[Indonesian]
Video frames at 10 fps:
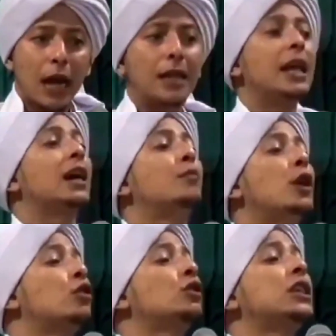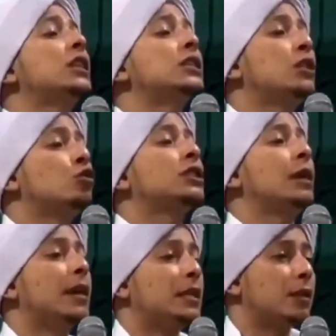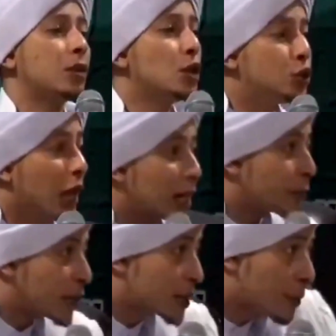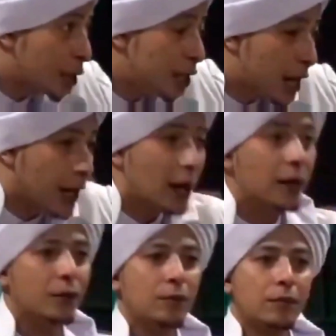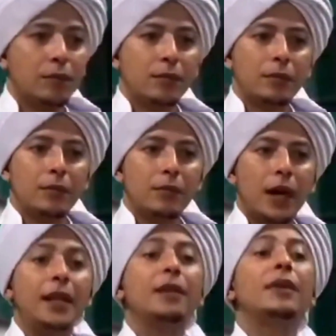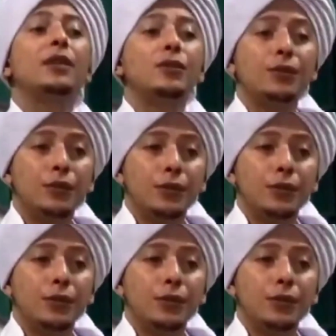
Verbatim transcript: Ada yang ngeboykot kita satu kecamatan. Jangan main sama dia ya. Ada yang begitu.